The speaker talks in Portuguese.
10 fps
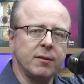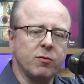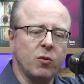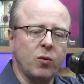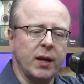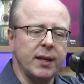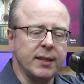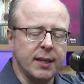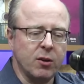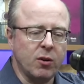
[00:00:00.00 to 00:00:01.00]
Ficou
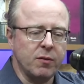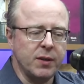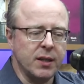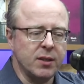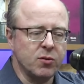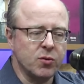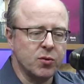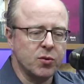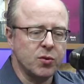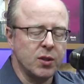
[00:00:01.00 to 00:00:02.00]
49
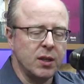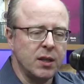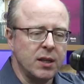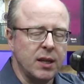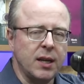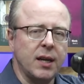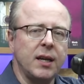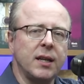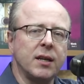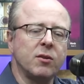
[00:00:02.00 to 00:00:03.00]
anos é,
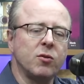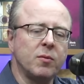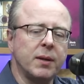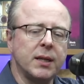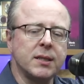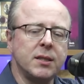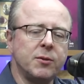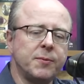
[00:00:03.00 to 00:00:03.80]
reinando no Brasil.